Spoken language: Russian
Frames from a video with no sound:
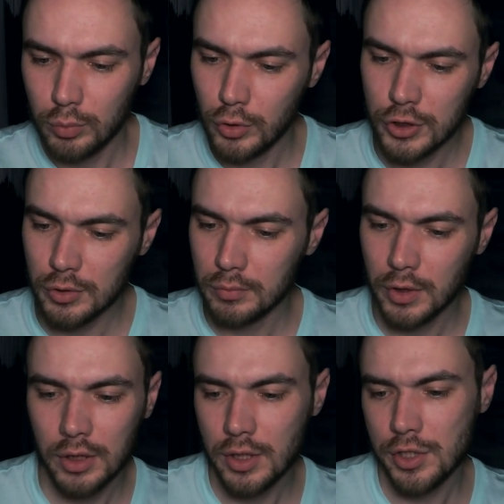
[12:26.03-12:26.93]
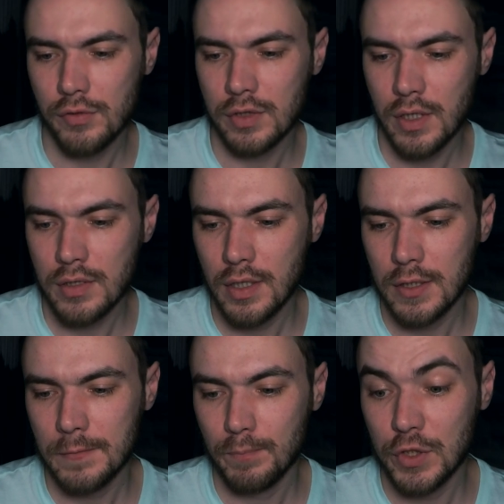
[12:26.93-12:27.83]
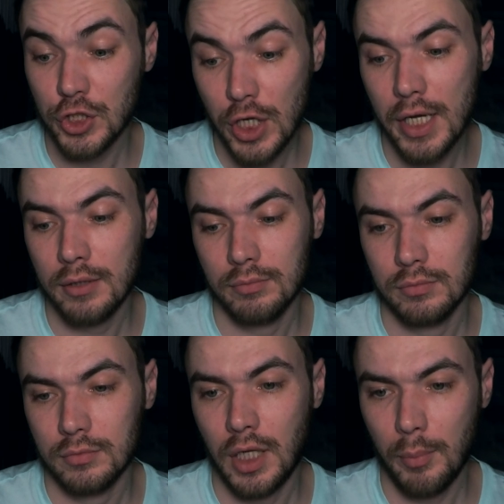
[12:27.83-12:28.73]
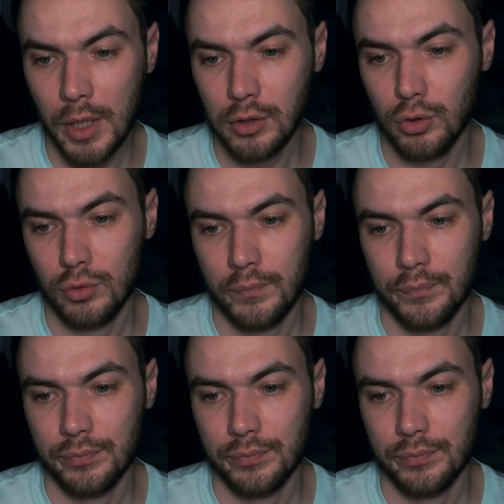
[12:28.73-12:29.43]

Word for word: больше мне нечего сказать. Жаль команду.